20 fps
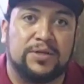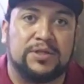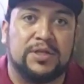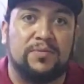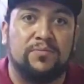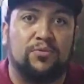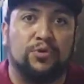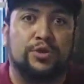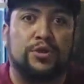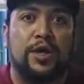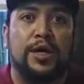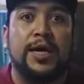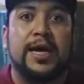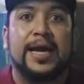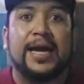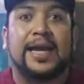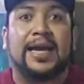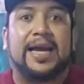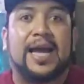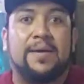Hacemos
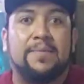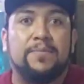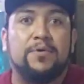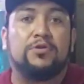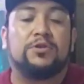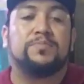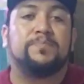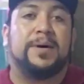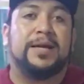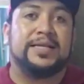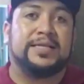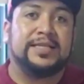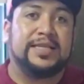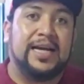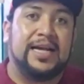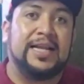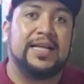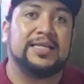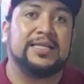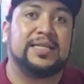cambios
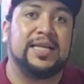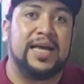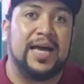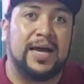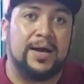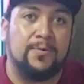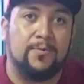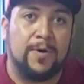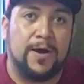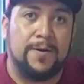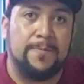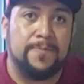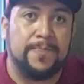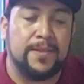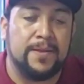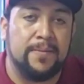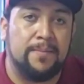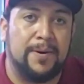parciales de agua